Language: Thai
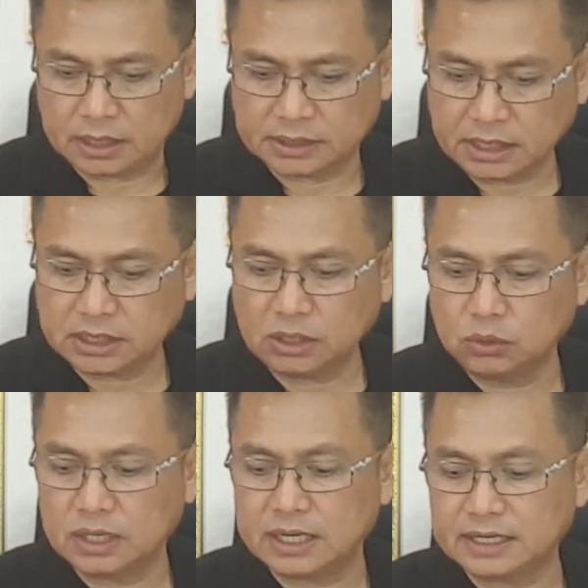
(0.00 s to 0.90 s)
ทิศที่ค
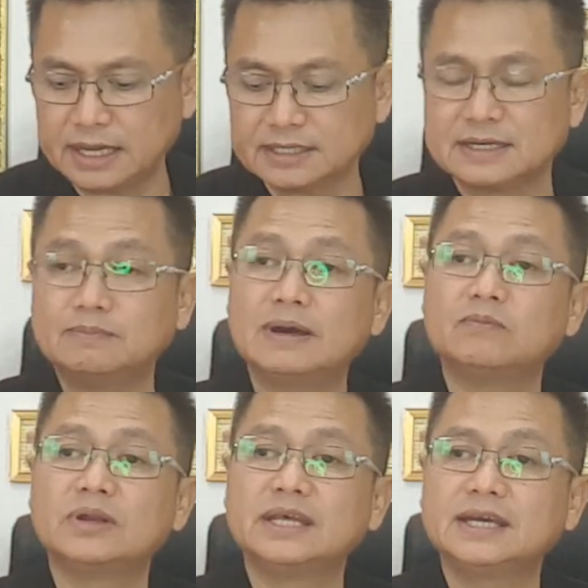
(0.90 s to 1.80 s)
วรหลีกเลี่ยงสำหรับ
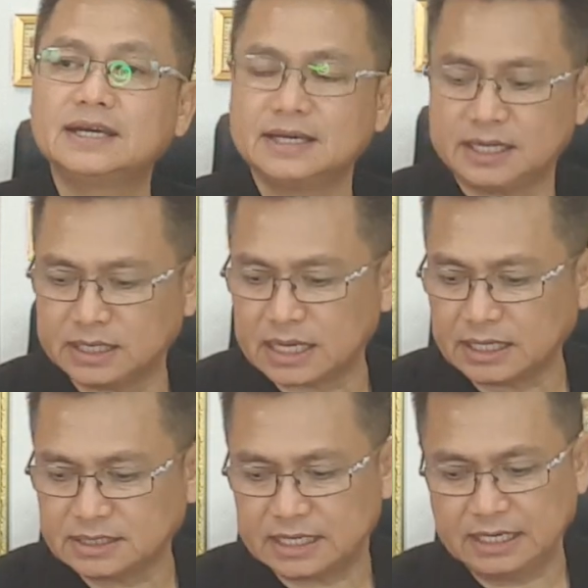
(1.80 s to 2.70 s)
วันนี้คือทิศทั
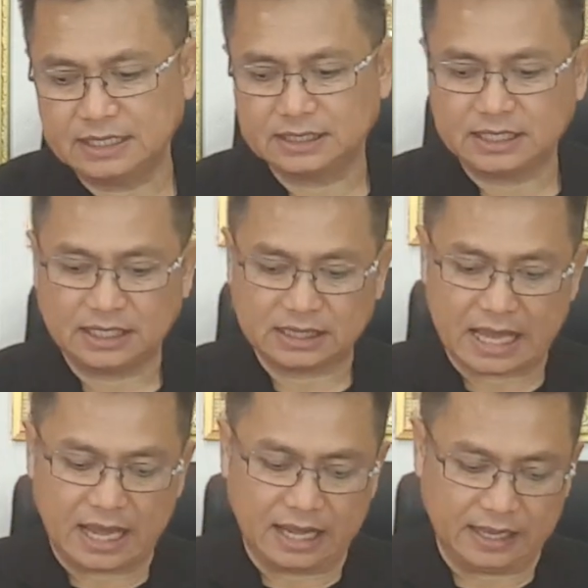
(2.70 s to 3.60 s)
กษิณหรือทิศ
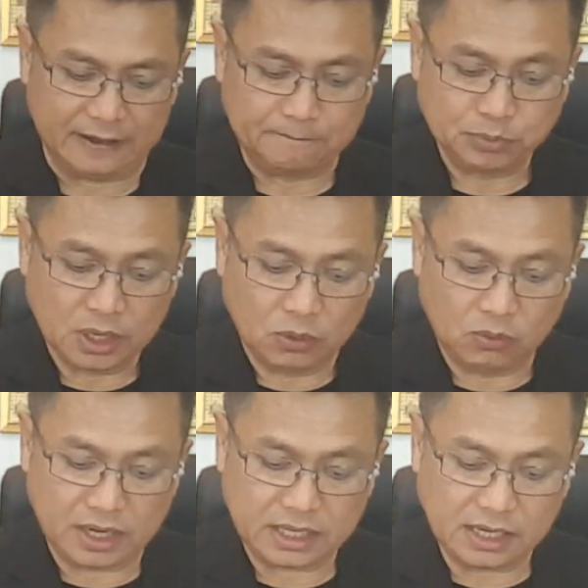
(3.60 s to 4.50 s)
ใต้
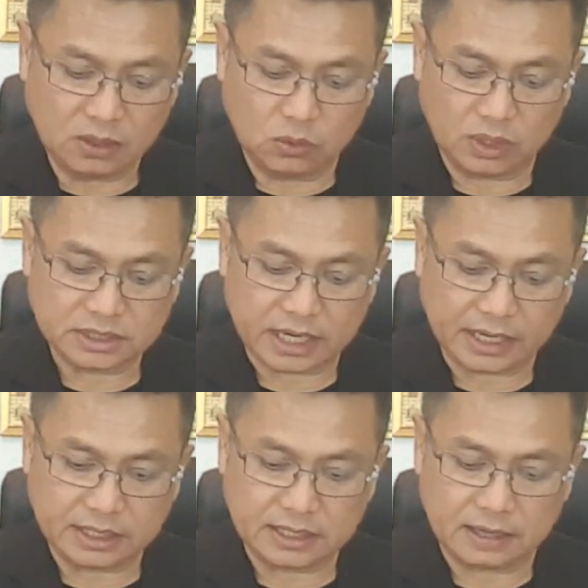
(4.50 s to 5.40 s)
วันนี้ควรใช้
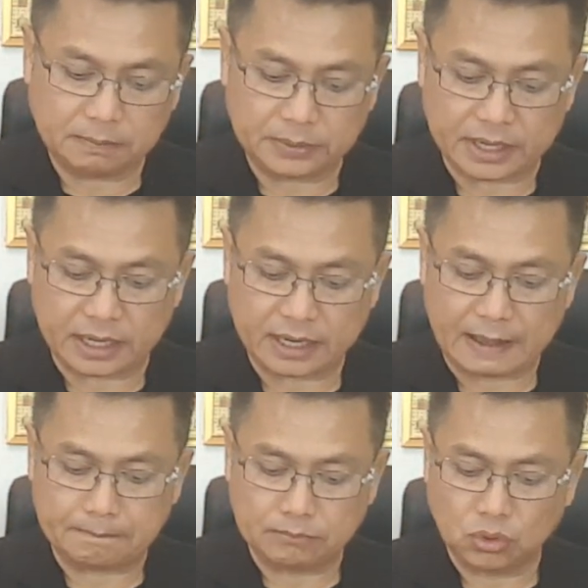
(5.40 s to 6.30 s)
เครื่องประ
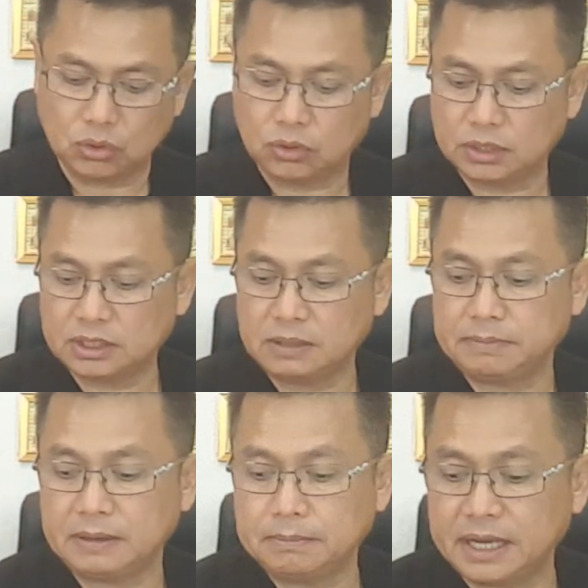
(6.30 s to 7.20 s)
ดับมงคลที่
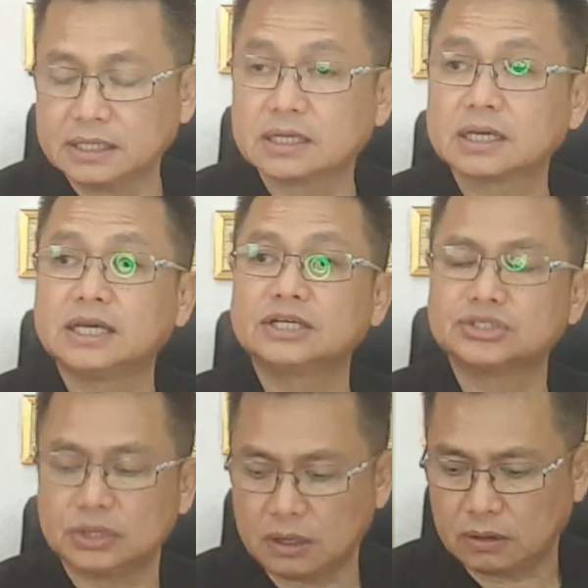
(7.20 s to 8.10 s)
เป็นเพชรคริส
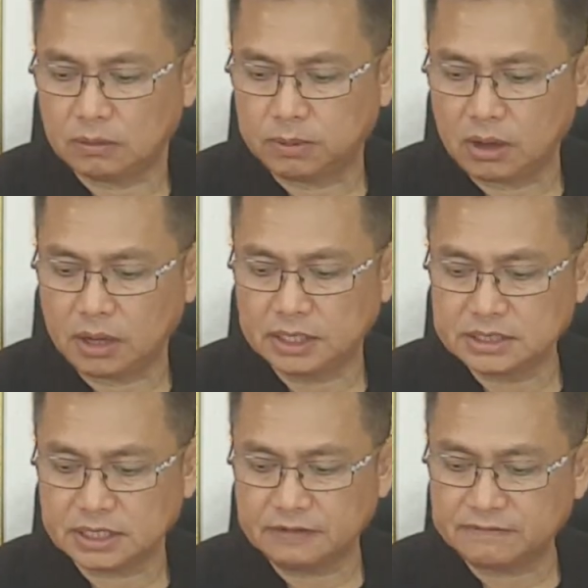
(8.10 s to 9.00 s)
ตัลพลอย
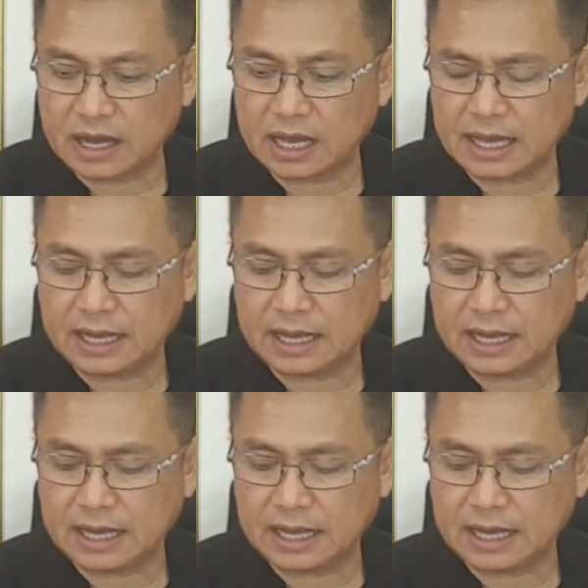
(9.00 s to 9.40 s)
สีฟ้า